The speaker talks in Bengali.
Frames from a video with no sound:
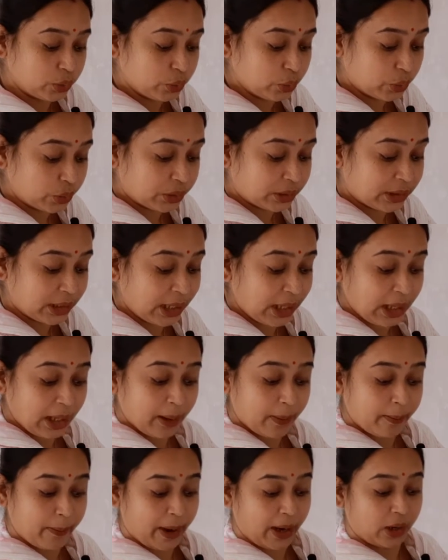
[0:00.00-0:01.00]
যুক্তি
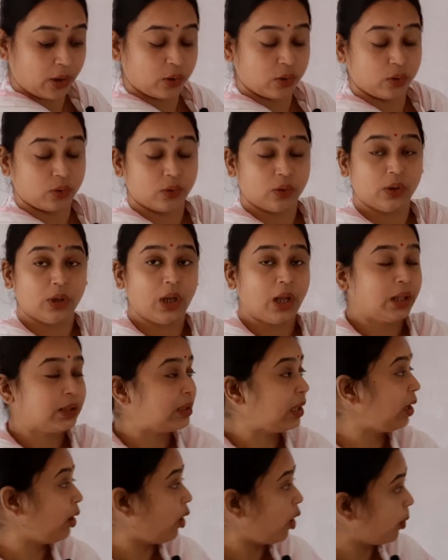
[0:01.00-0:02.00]
বাক্য
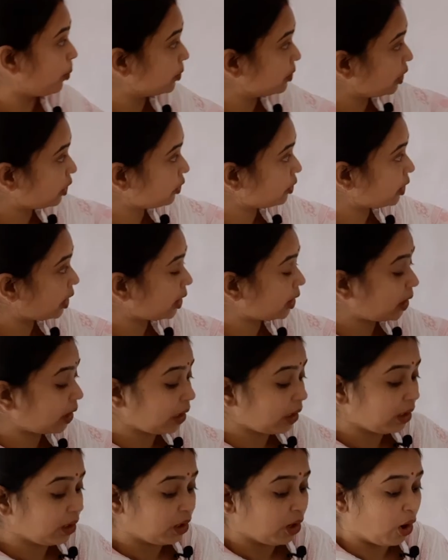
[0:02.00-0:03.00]
তাহলে অবধারণটা
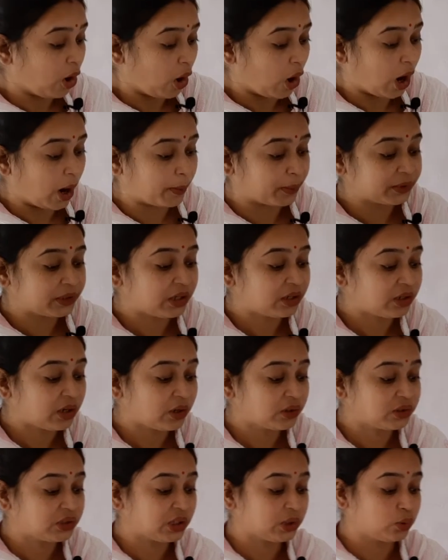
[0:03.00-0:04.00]
কি অবধারণা
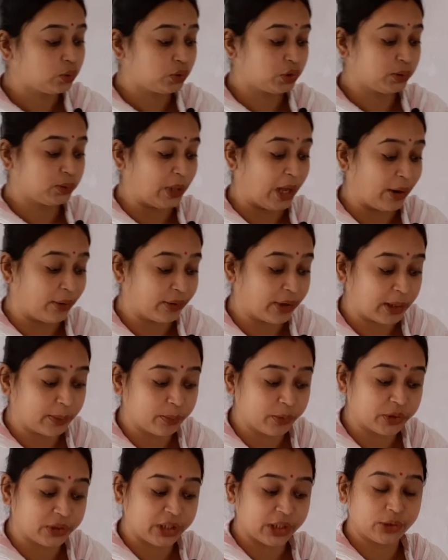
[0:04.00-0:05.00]
হচ্ছে দুটি ধারণার
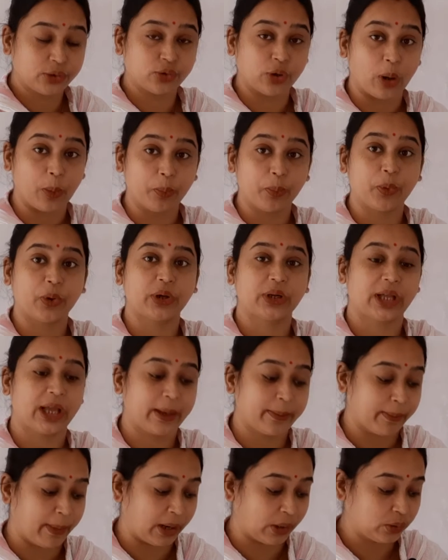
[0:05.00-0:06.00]
মধ্যে
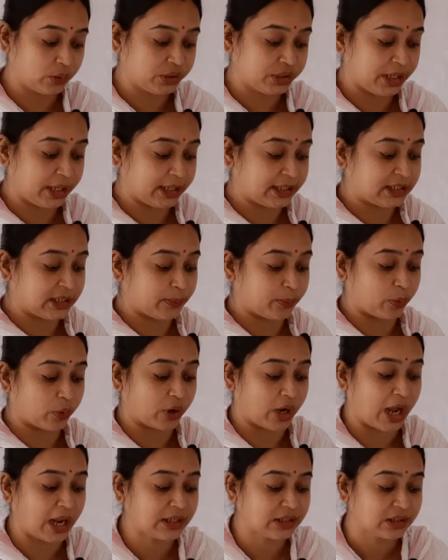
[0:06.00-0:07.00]
সম্পর্কের মানসিক যে
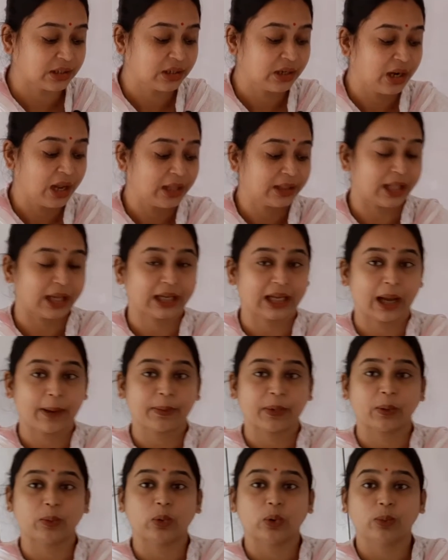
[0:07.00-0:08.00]
প্রকাশ তাকে
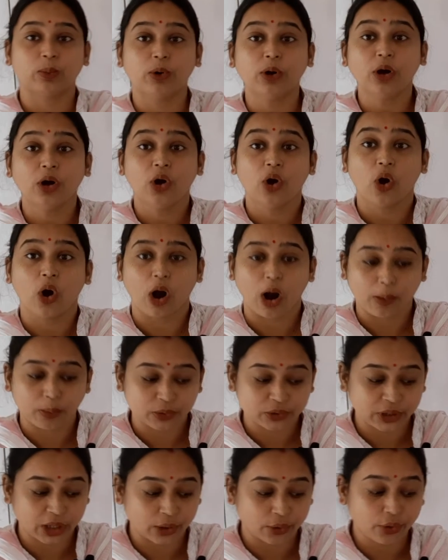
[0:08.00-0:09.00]
আমরা বলবো
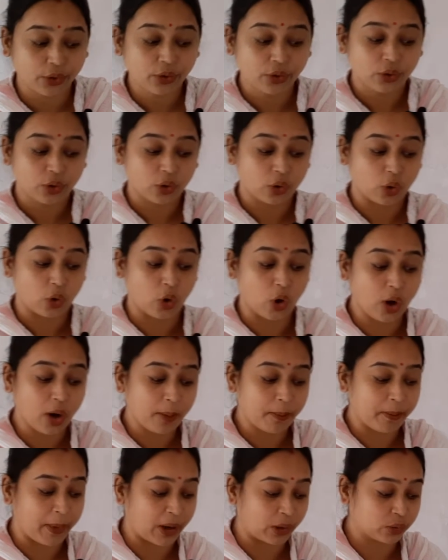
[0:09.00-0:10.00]
অবধারণ ও
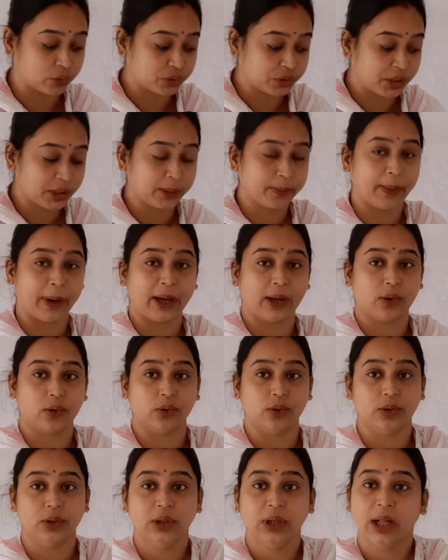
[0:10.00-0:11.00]
মানসিক বাক্য
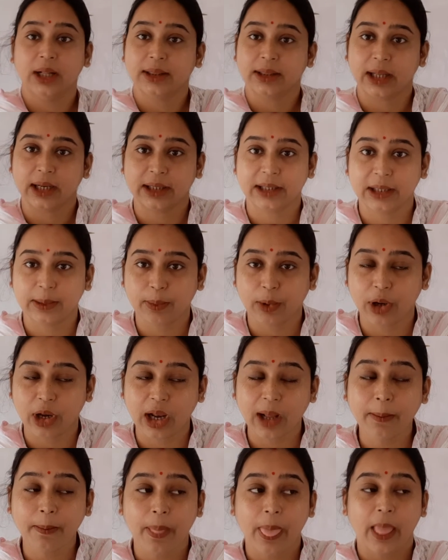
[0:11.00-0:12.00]
তাহলে কি
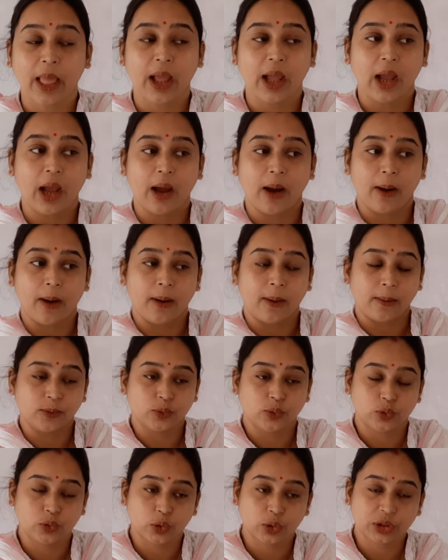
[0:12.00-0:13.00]
বললাম
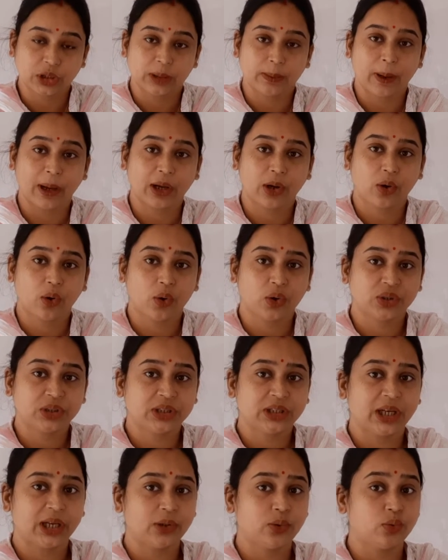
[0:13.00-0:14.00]
যুক্তিবাক্য
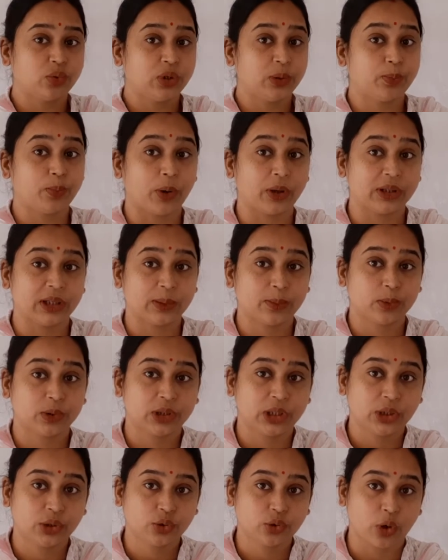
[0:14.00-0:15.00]
হচ্ছে দুটি পদের
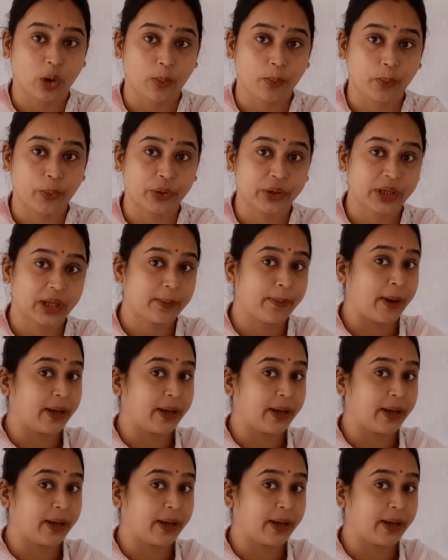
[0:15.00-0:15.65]
মধ্যে সম্পর্কের